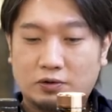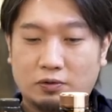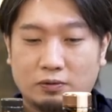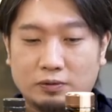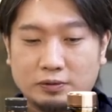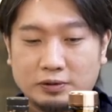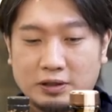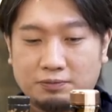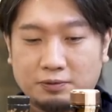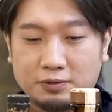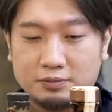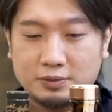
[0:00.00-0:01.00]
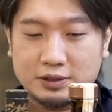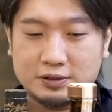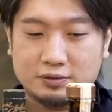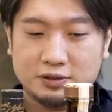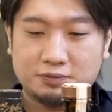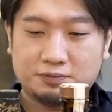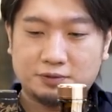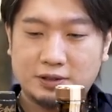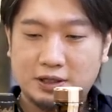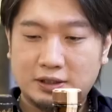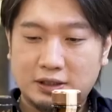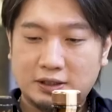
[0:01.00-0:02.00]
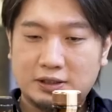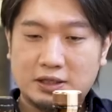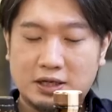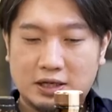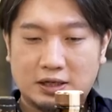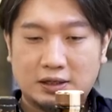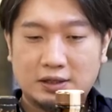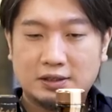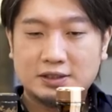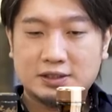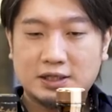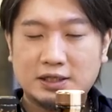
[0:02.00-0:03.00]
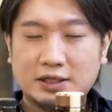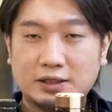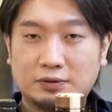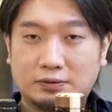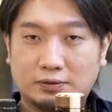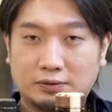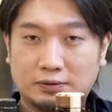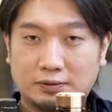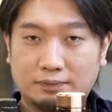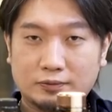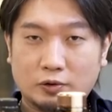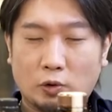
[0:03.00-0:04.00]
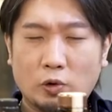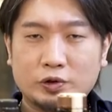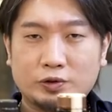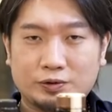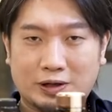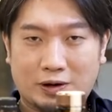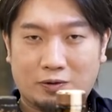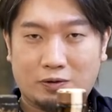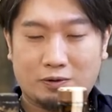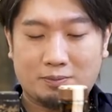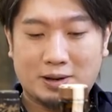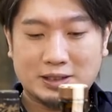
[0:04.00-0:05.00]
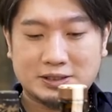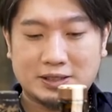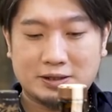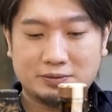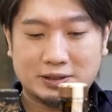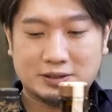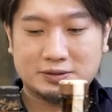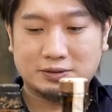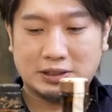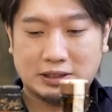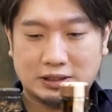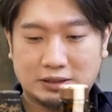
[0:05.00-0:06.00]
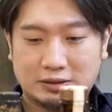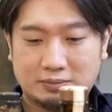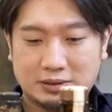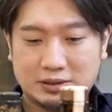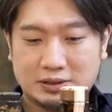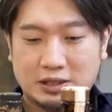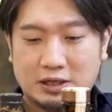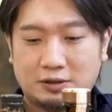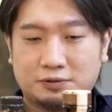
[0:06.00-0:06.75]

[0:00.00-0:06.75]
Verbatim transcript: ここのねフォルムが少し膨らんでいてさらにこう高級感を増したような作りになっています。